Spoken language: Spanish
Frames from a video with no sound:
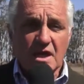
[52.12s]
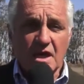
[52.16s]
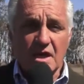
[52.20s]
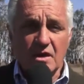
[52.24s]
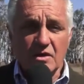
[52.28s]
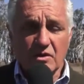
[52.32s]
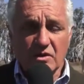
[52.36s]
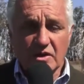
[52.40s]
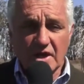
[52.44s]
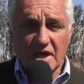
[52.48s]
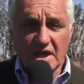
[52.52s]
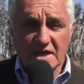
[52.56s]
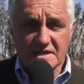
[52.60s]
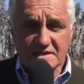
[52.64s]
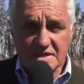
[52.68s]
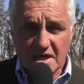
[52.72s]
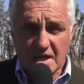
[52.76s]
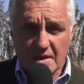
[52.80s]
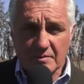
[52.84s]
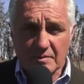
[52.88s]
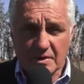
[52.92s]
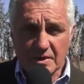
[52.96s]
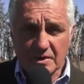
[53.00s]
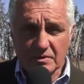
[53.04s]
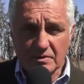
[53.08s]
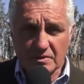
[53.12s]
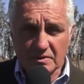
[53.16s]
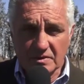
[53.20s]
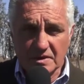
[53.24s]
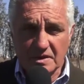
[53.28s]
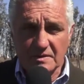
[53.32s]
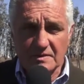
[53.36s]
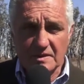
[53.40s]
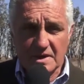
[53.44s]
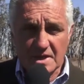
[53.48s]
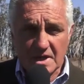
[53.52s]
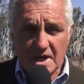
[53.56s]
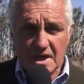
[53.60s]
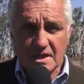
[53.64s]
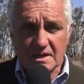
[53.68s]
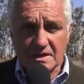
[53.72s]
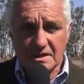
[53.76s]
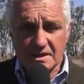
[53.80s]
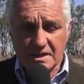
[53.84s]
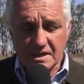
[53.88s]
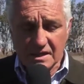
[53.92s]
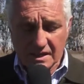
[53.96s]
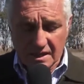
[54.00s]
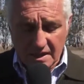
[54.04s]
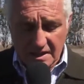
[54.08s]
en lo que hace a productividad
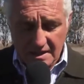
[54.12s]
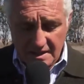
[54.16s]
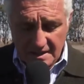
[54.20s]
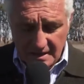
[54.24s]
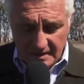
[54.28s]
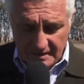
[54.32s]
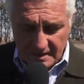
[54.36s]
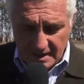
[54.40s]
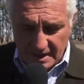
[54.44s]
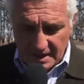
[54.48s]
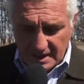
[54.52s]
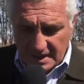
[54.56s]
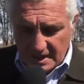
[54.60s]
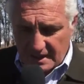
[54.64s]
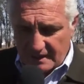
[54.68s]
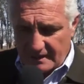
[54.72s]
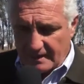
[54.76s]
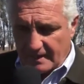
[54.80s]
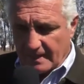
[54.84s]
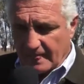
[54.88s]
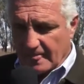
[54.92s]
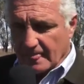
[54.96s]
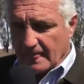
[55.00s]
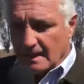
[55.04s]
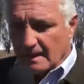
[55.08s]
y rentabilidad,